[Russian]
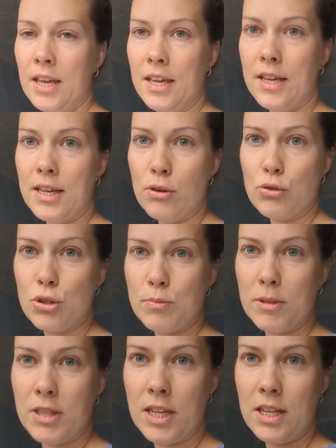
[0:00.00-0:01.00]
Их я уже
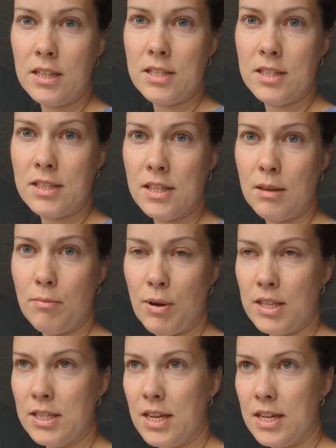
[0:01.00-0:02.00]
смотрела, детские
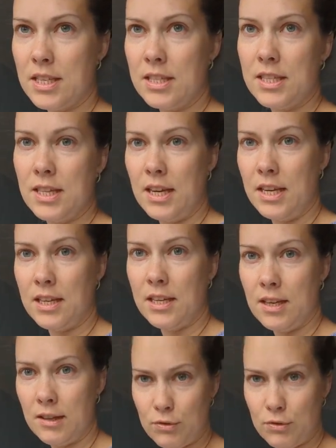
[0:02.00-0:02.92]
пазлы, они целенькие,